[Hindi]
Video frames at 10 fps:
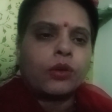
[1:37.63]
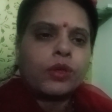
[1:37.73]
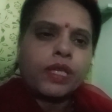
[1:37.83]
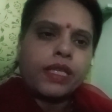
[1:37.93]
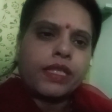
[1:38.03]

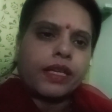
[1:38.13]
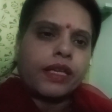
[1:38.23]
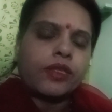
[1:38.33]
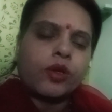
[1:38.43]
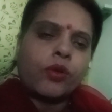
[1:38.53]
उसकी जगह
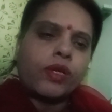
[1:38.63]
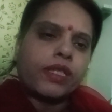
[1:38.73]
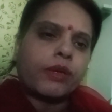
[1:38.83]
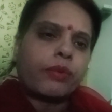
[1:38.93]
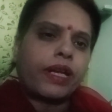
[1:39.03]
एक
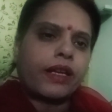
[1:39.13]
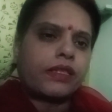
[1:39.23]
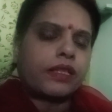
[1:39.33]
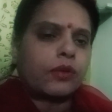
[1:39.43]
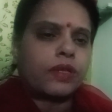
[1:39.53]
छोटा सा
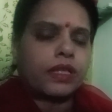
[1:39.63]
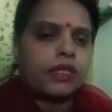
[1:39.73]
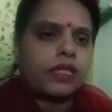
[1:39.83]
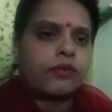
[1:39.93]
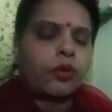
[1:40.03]
प्रयास चालू कर
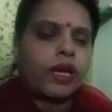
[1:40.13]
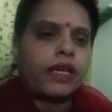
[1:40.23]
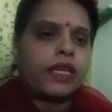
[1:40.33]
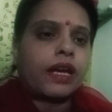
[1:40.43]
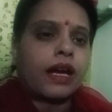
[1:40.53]
दीजिए वो
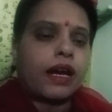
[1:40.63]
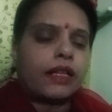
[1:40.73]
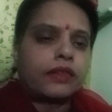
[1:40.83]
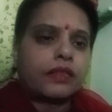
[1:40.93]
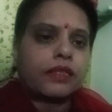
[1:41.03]
है कि
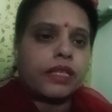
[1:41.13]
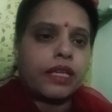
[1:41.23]
हाथ